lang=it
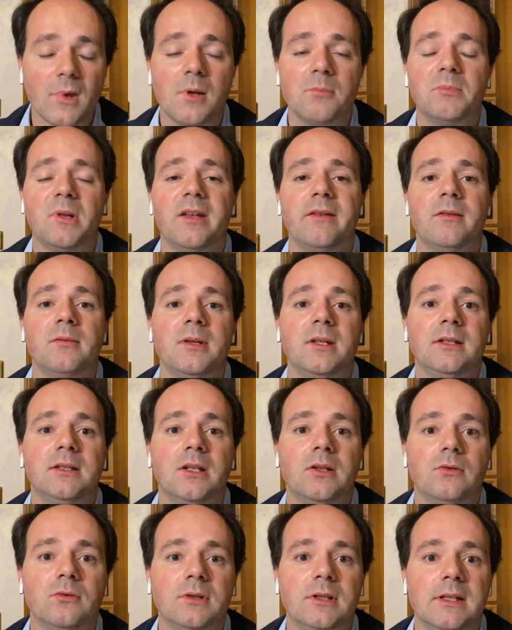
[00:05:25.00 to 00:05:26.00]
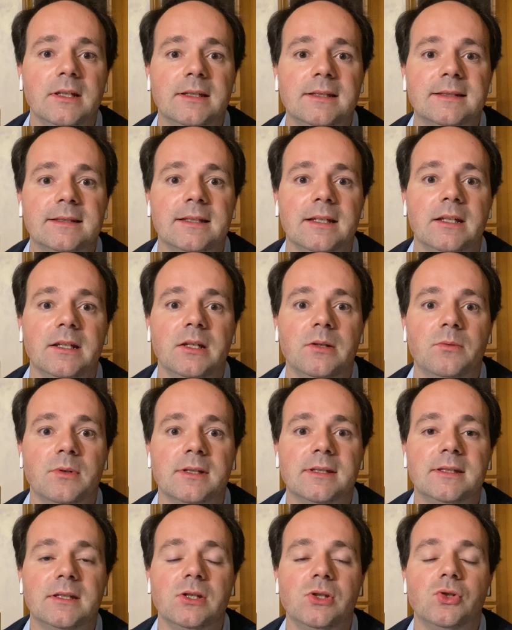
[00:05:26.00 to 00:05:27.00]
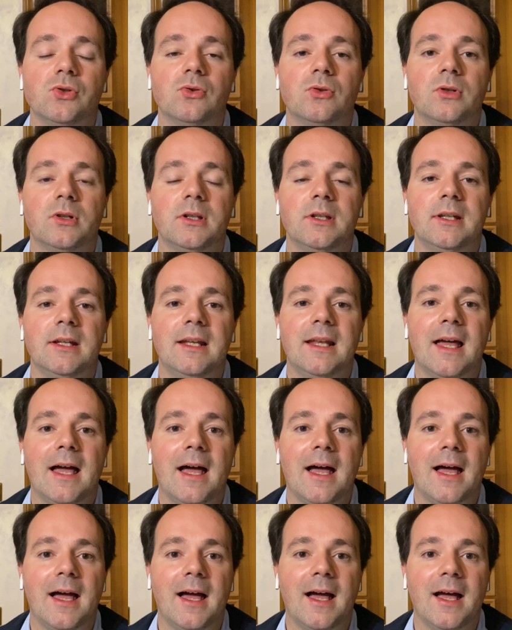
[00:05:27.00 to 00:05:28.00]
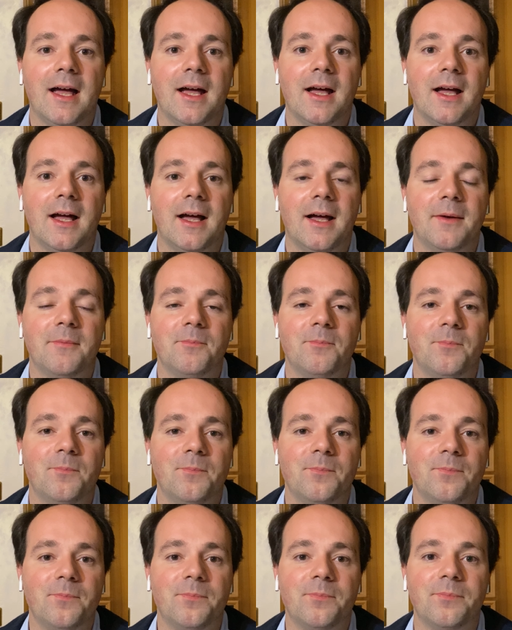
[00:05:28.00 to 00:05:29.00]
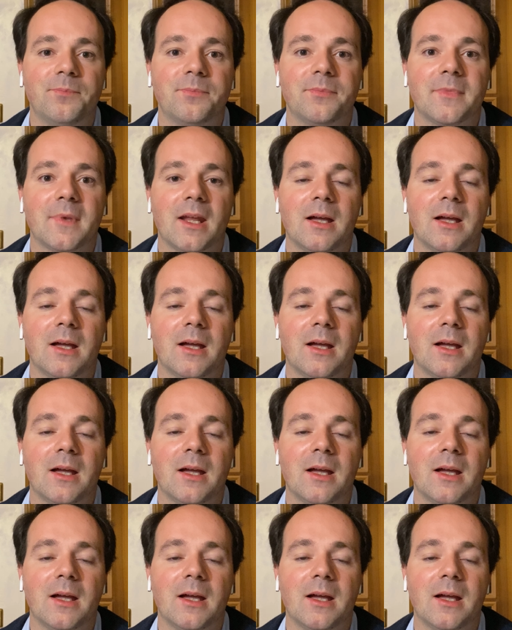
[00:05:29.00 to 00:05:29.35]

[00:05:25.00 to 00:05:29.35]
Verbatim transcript: brevemente notizie di questi giorni, la, mm,